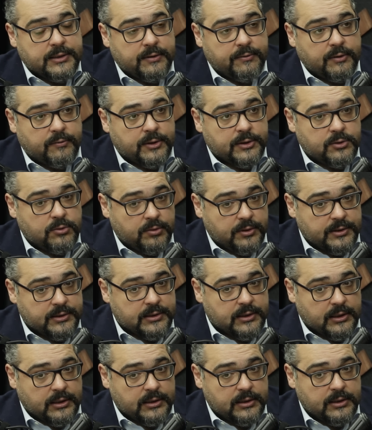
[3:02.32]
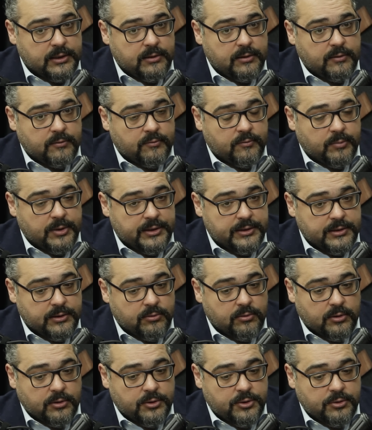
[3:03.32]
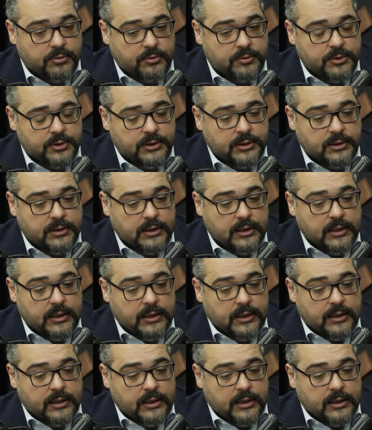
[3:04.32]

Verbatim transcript: северо-востоке страны, вблизи города Чонжин,